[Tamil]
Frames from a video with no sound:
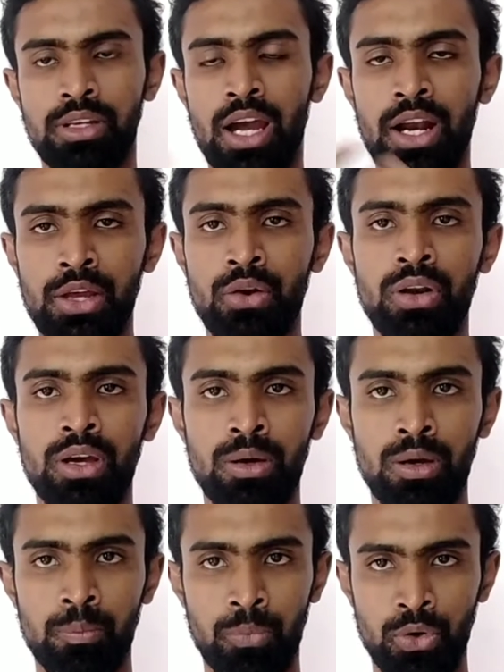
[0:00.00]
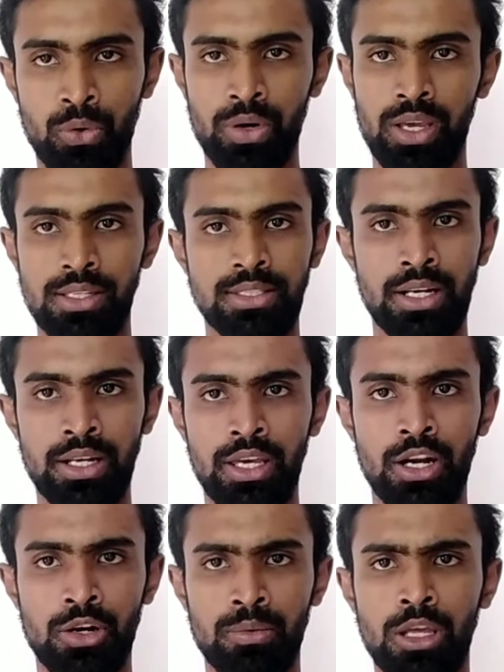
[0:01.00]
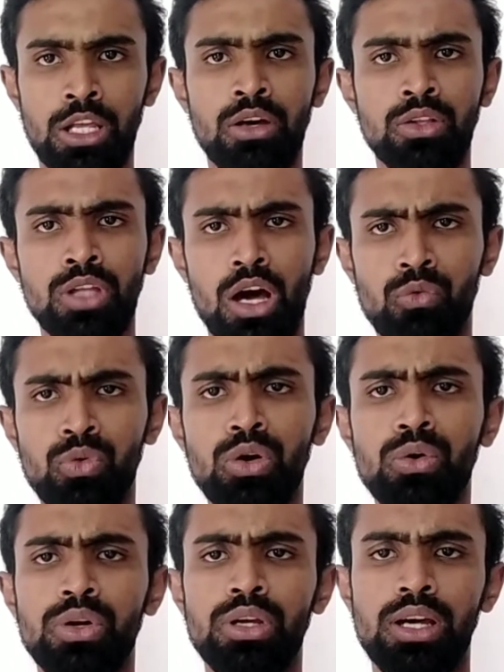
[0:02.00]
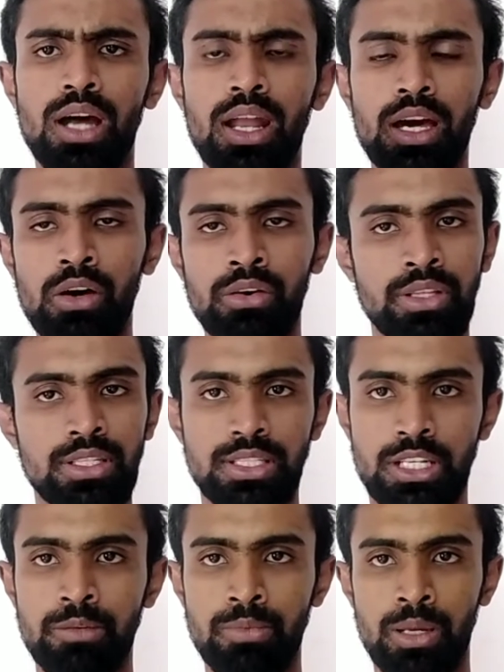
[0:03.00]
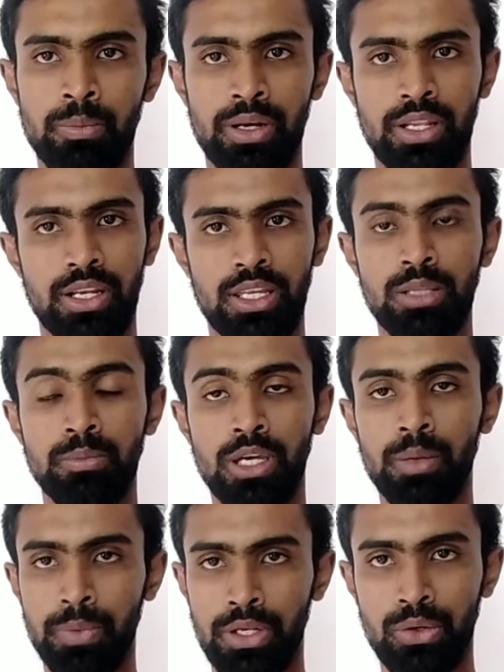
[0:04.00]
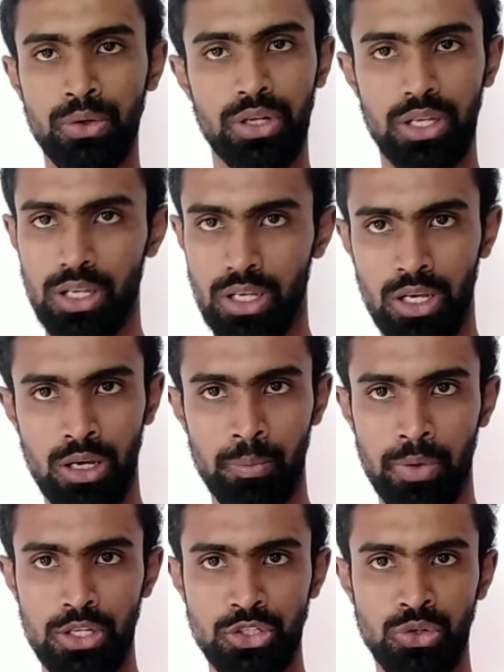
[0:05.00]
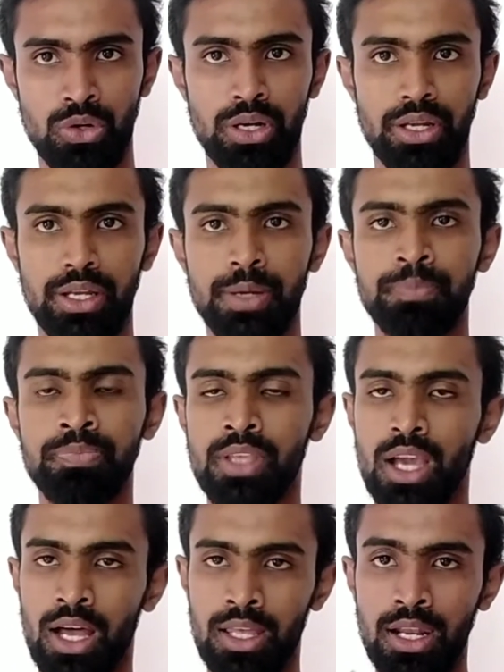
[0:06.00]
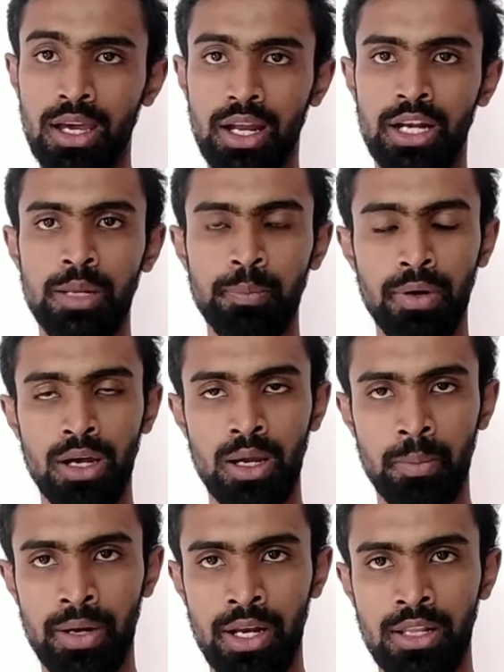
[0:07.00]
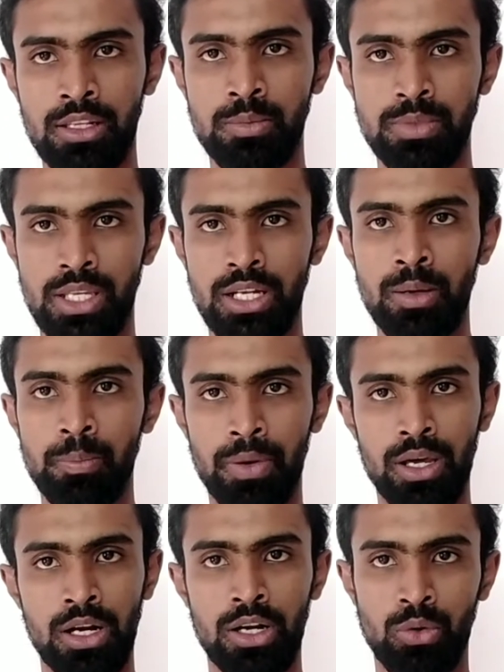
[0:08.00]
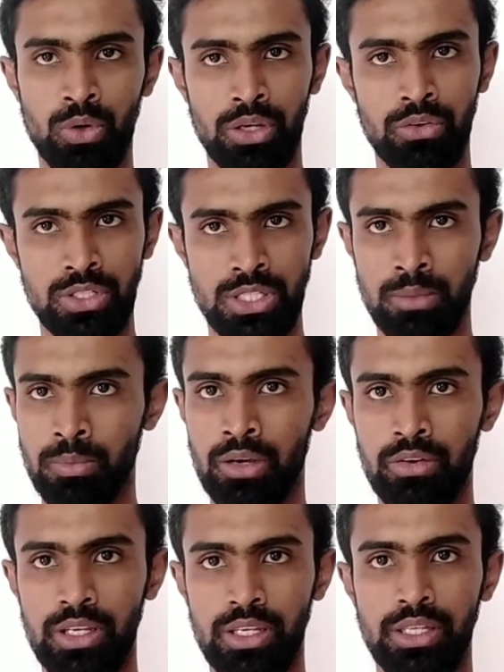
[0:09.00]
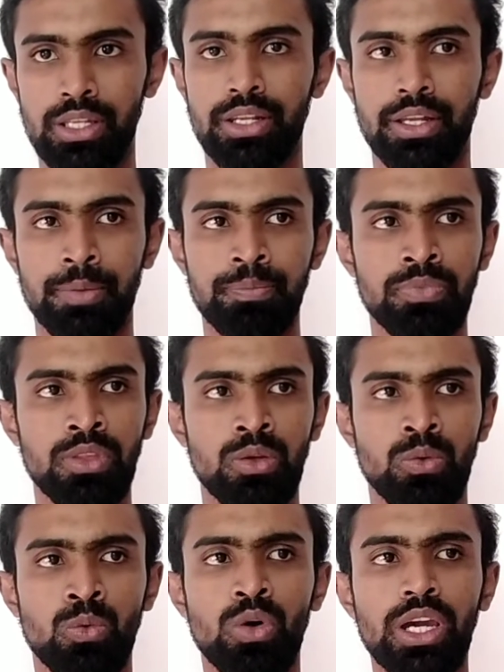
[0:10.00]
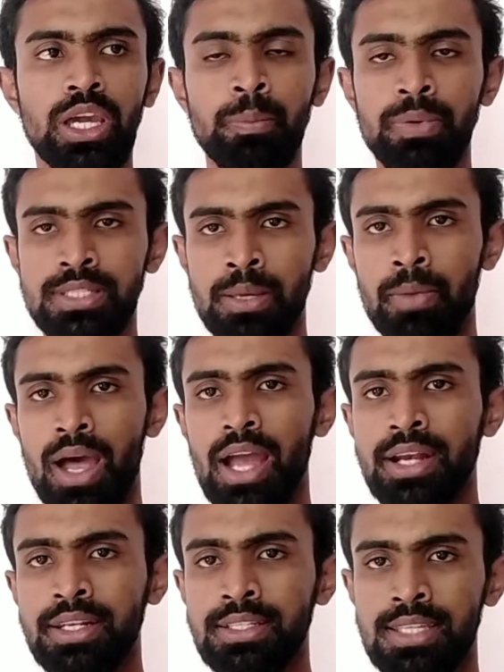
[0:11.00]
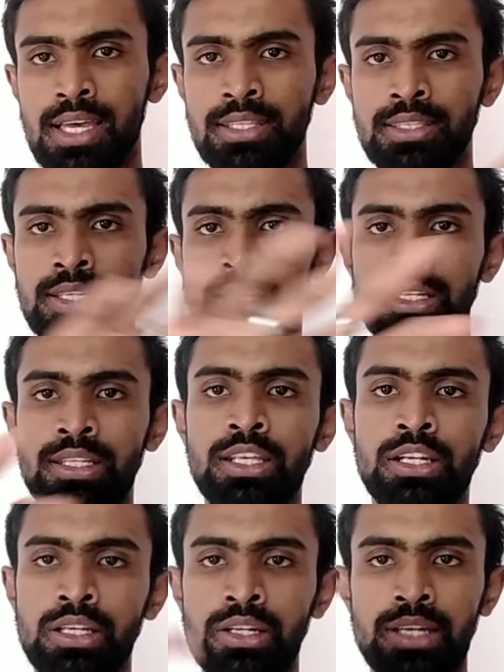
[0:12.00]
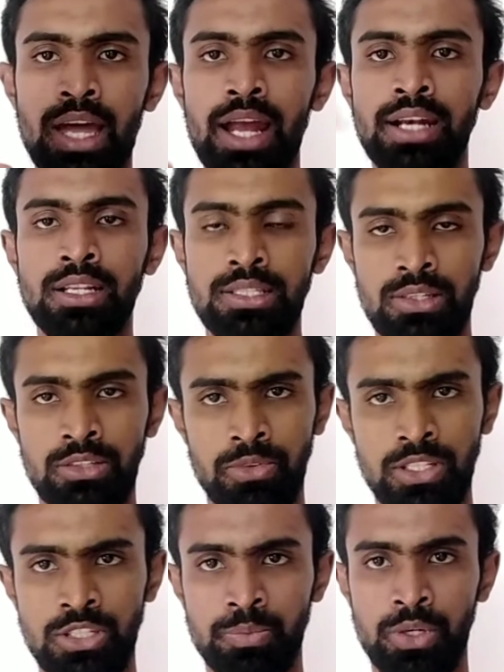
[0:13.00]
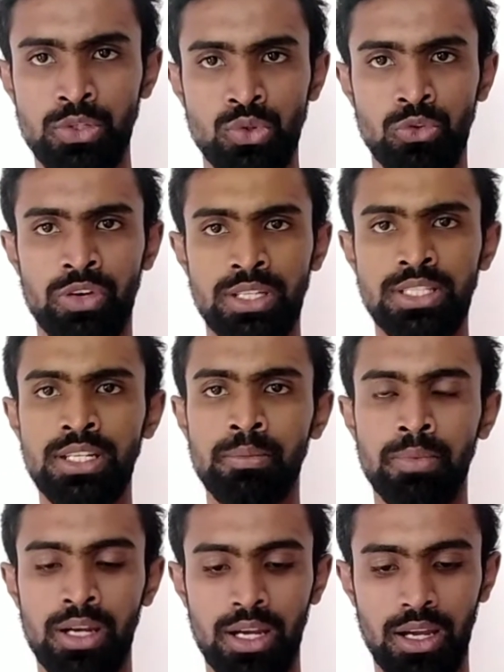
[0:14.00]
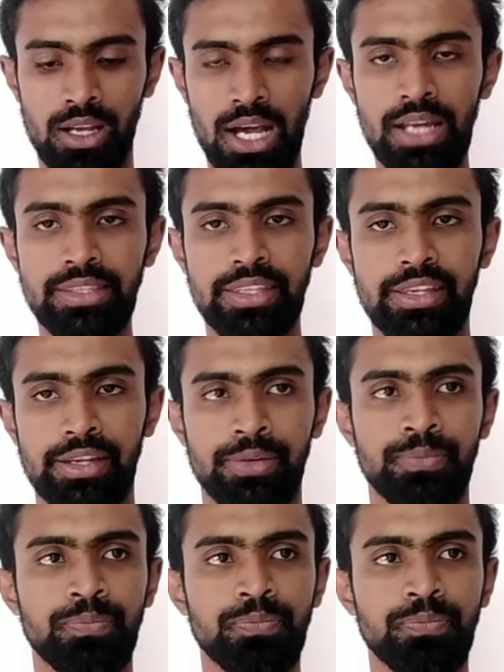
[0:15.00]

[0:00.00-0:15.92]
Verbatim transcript: யானையோட போடக்கூடிய சண்டையாக இருக்கட்டும் அதெல்லாம் வந்து அவ்வளோ ஒரு அழகாக வந்து ஸ்க்ரீன் ப்ளே பண்ணியிருக்கிறது மிகப்பெரிய ஒரு பாசிட்டிவாக இருக்குங்க அதெல்லாம் கண்டிப்பாக மணிரத்னம் சாரை பாராட்டக்கூடிய விஷயமாகவே இருக்குங்க ஓகே இப்போ நம்ம ஆக்ட்ரஸ் அந்த இதில் இருக்கிற ஆக்ட்ரஸ் அது ஃபஸ்ட்டு பேசுவோம் ஃபஸ்ட்டு நம்ம கார்த்திக்ங்க